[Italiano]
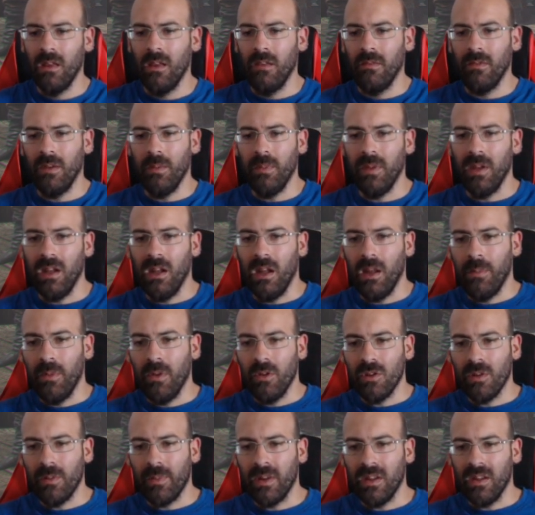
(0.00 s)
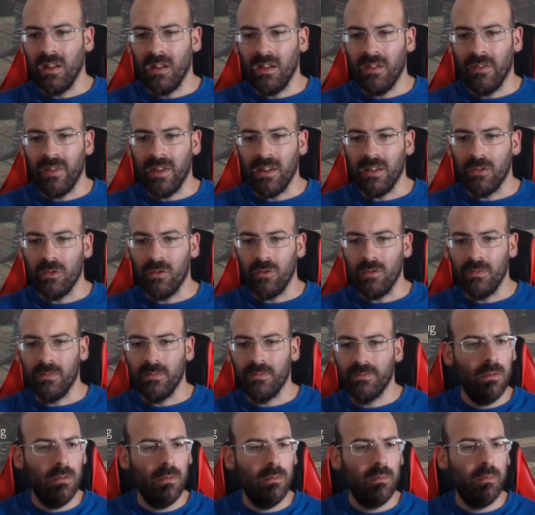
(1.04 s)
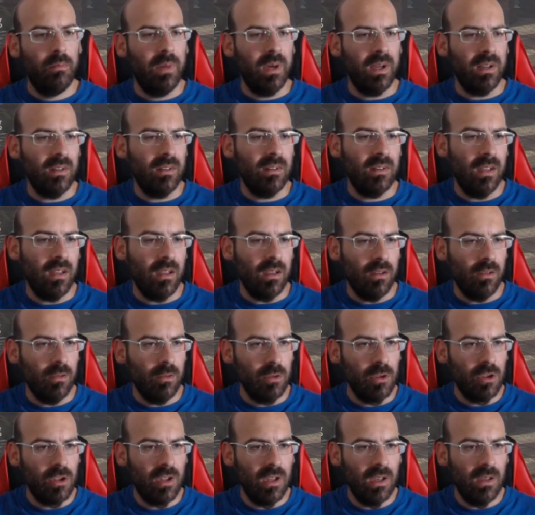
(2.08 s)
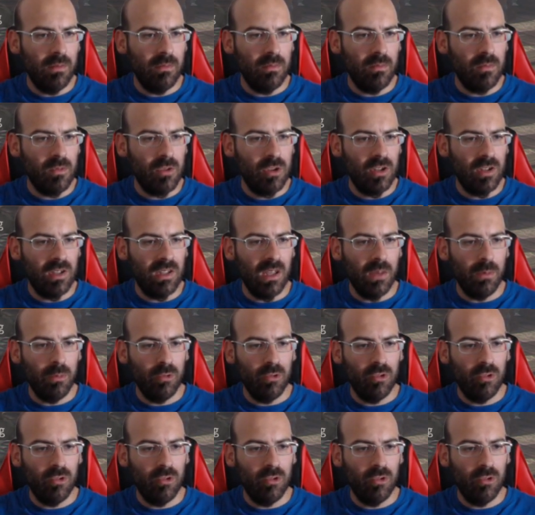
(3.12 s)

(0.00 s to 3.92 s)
Va bene, abbiamo già praticamente fatto. Party tag non c'è, cerchiamo un